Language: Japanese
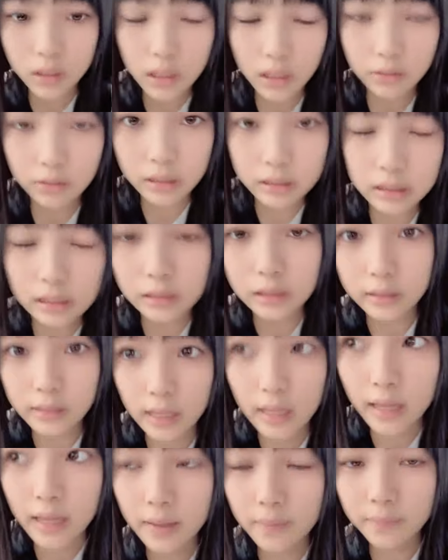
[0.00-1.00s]
来てくださって
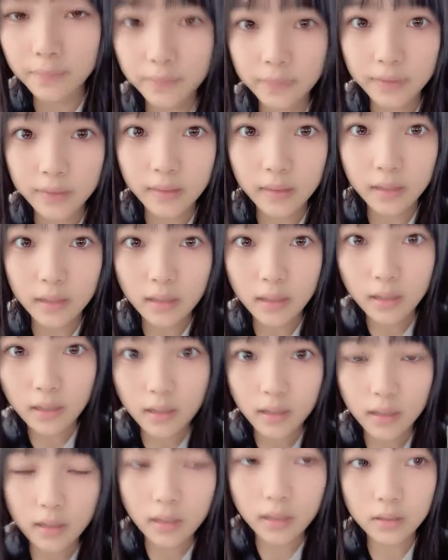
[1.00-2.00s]
て
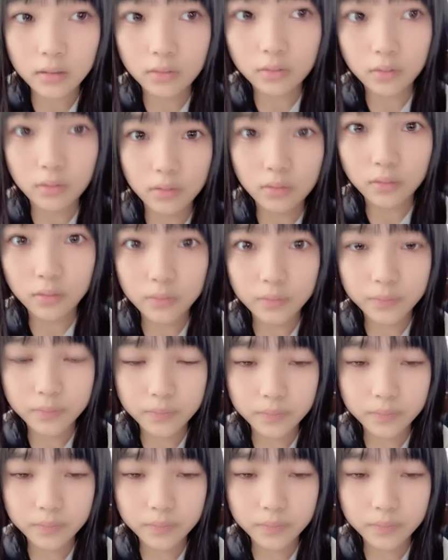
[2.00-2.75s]
あの「